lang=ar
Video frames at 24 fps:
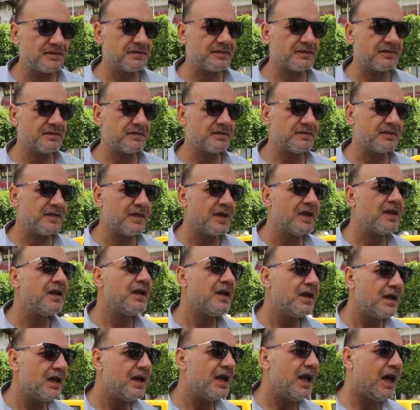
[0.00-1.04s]
مرحبا مسيو
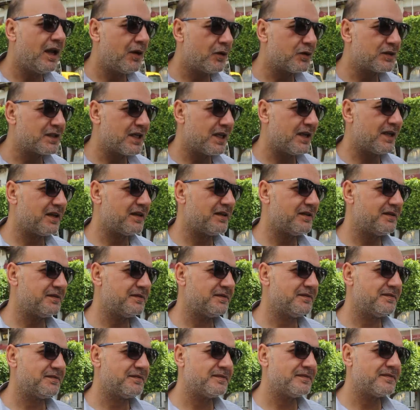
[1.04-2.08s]
اهلا وسهلا
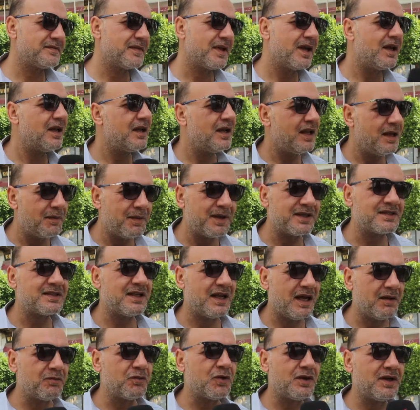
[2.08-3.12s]
لاباس لاباس
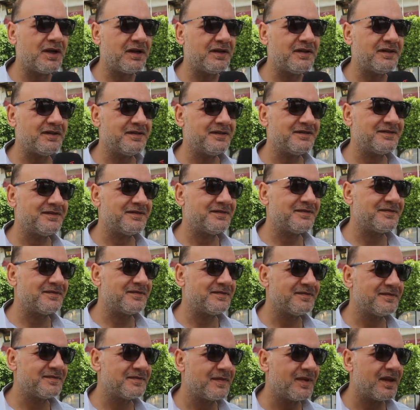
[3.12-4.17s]
الحمد لله قد من
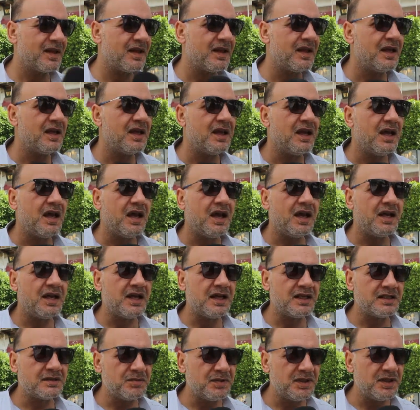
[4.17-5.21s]
روحك
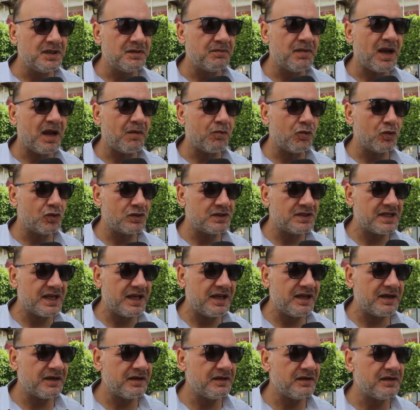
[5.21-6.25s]
انا اسمي محمود
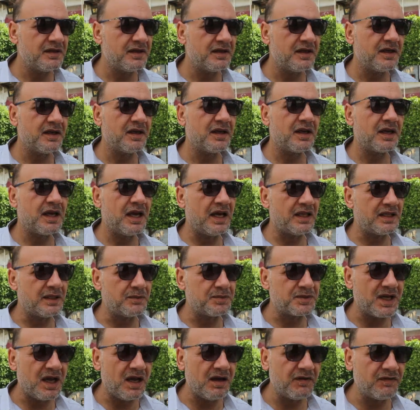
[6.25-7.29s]
زاهر
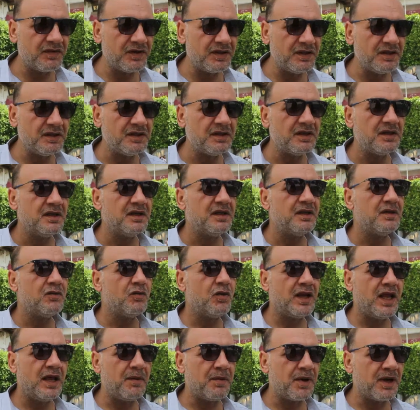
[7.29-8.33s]
كاتب صحفي
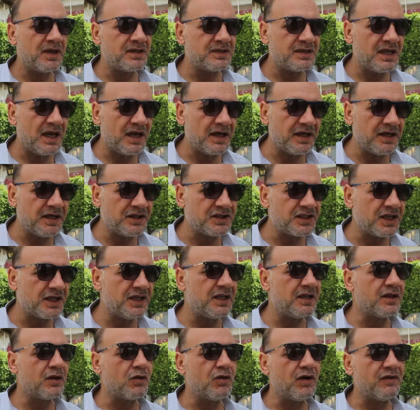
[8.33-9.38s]
ونائب رئيس تحرير
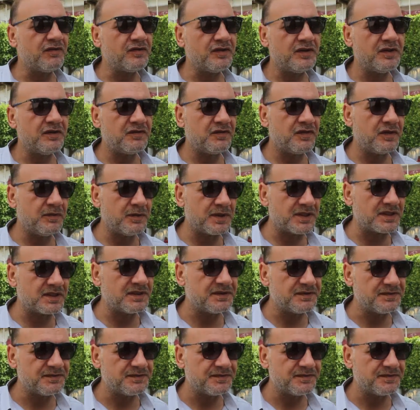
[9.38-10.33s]
جريده الوفد في مصر